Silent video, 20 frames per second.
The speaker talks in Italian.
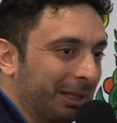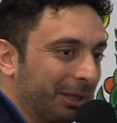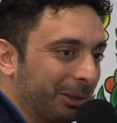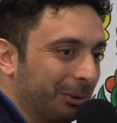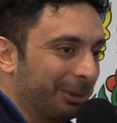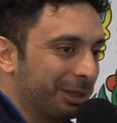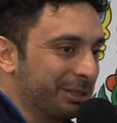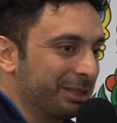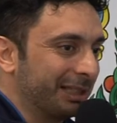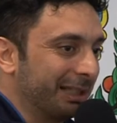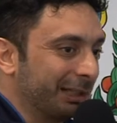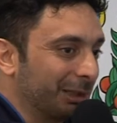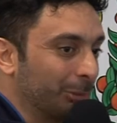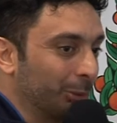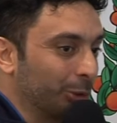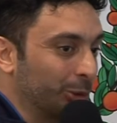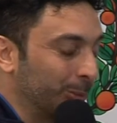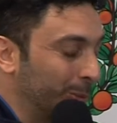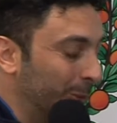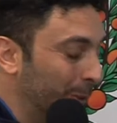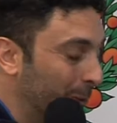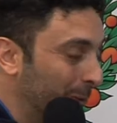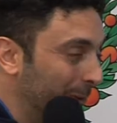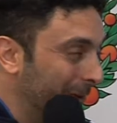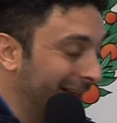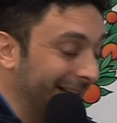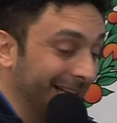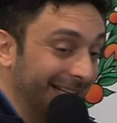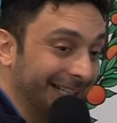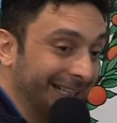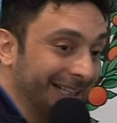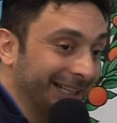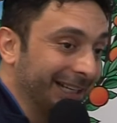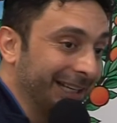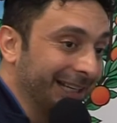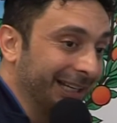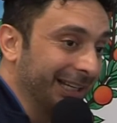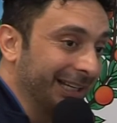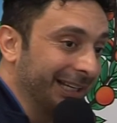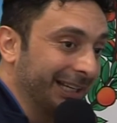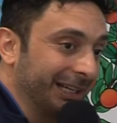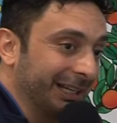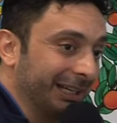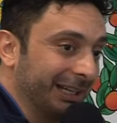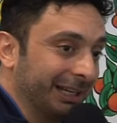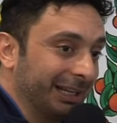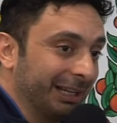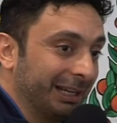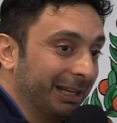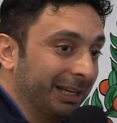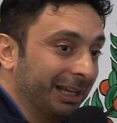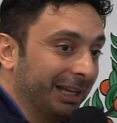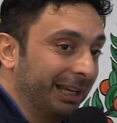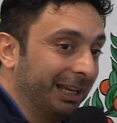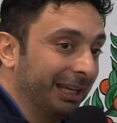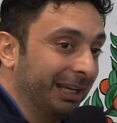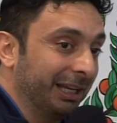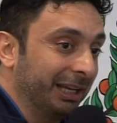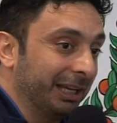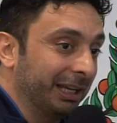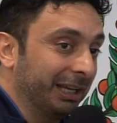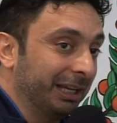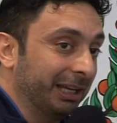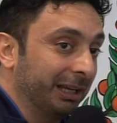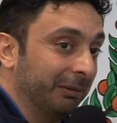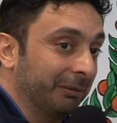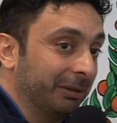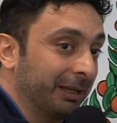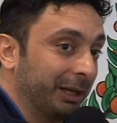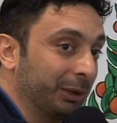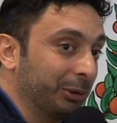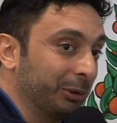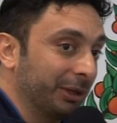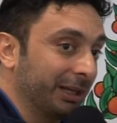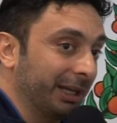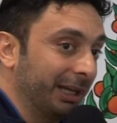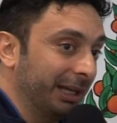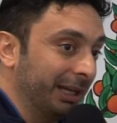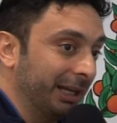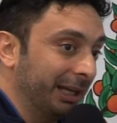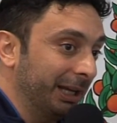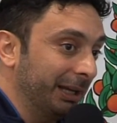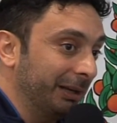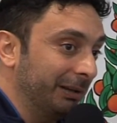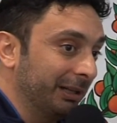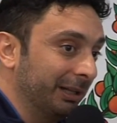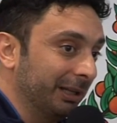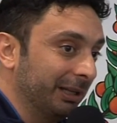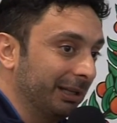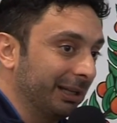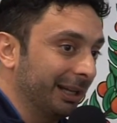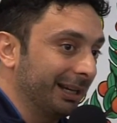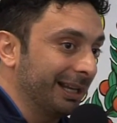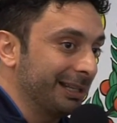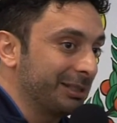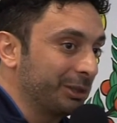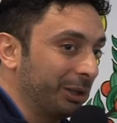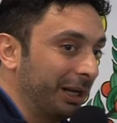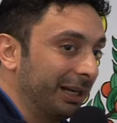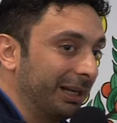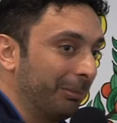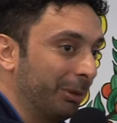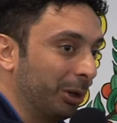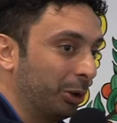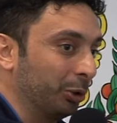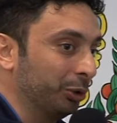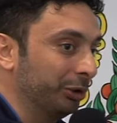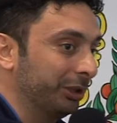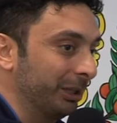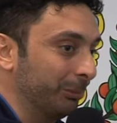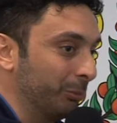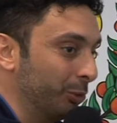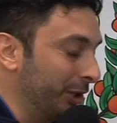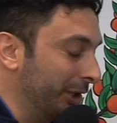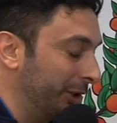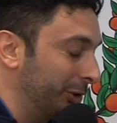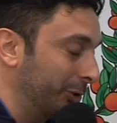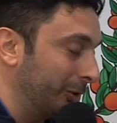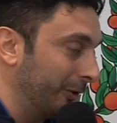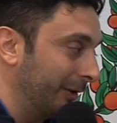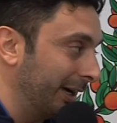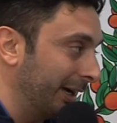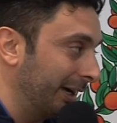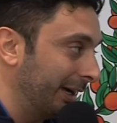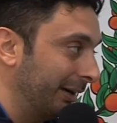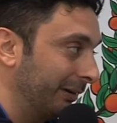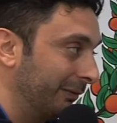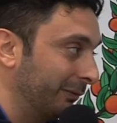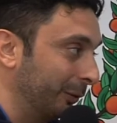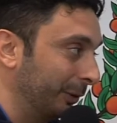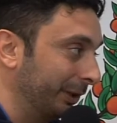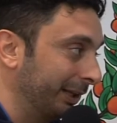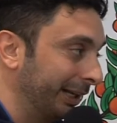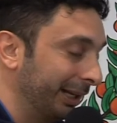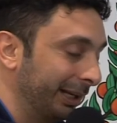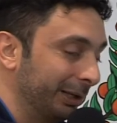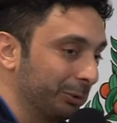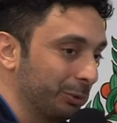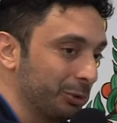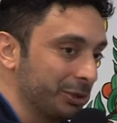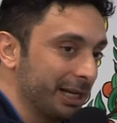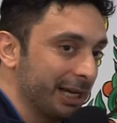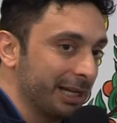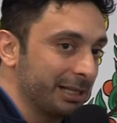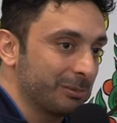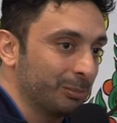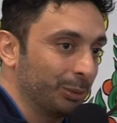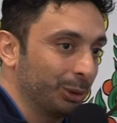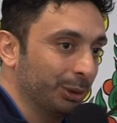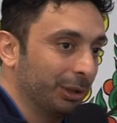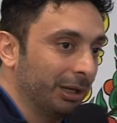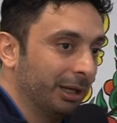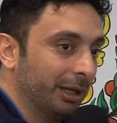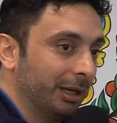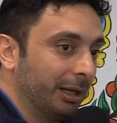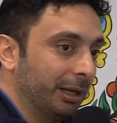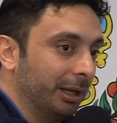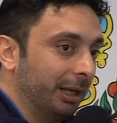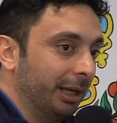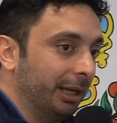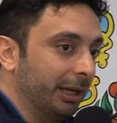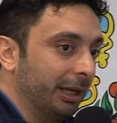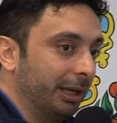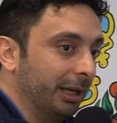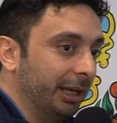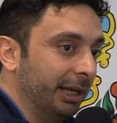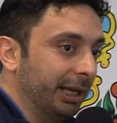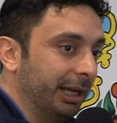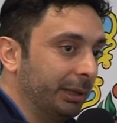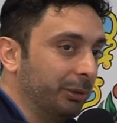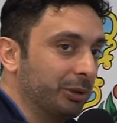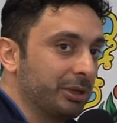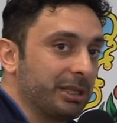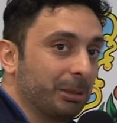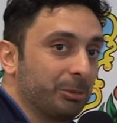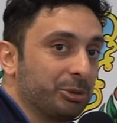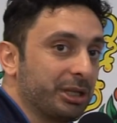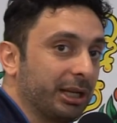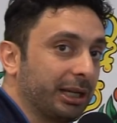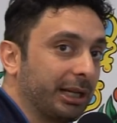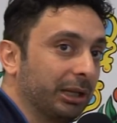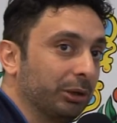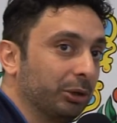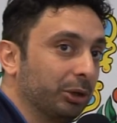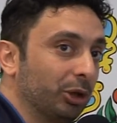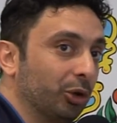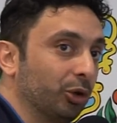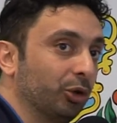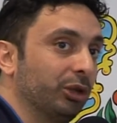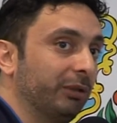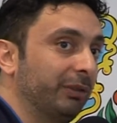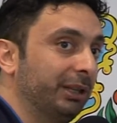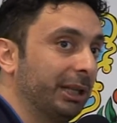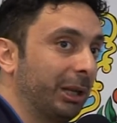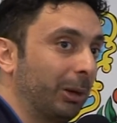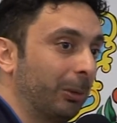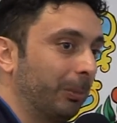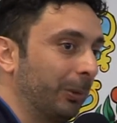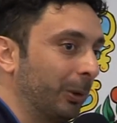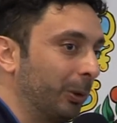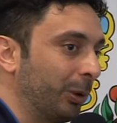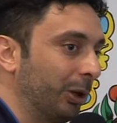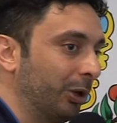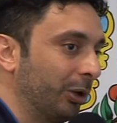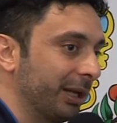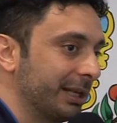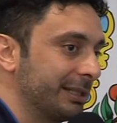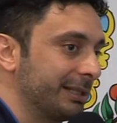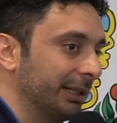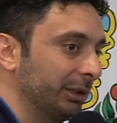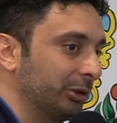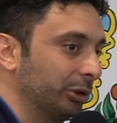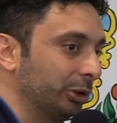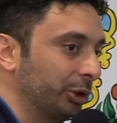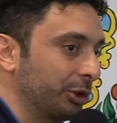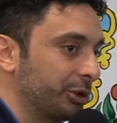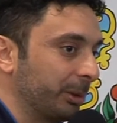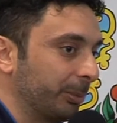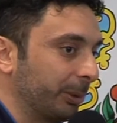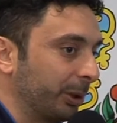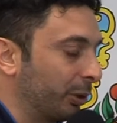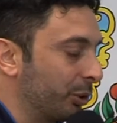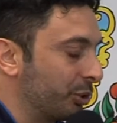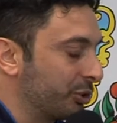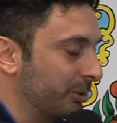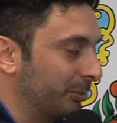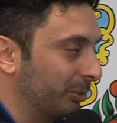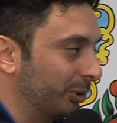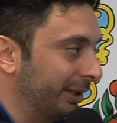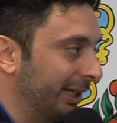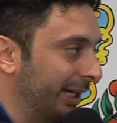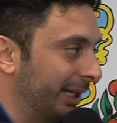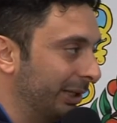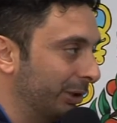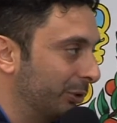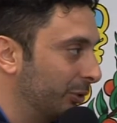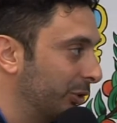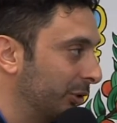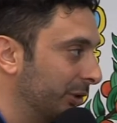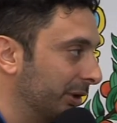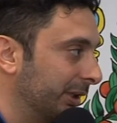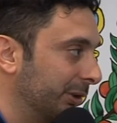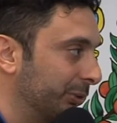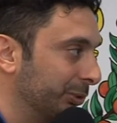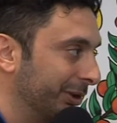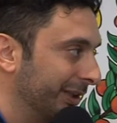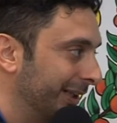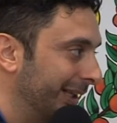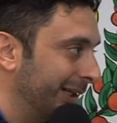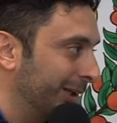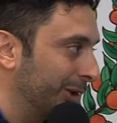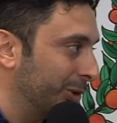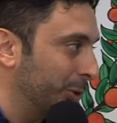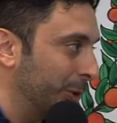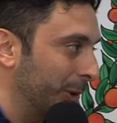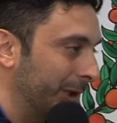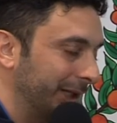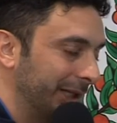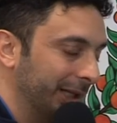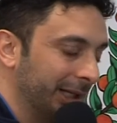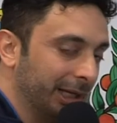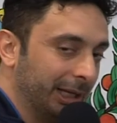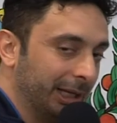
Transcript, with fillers: una gittata molto più lunga eh, e credo che la nazionale abbia contribuito a fornire entusiasmo. E noi stiamo cercando di condividere un po' quello che è stato il nostro percorso mondiale con tutti gli allenatori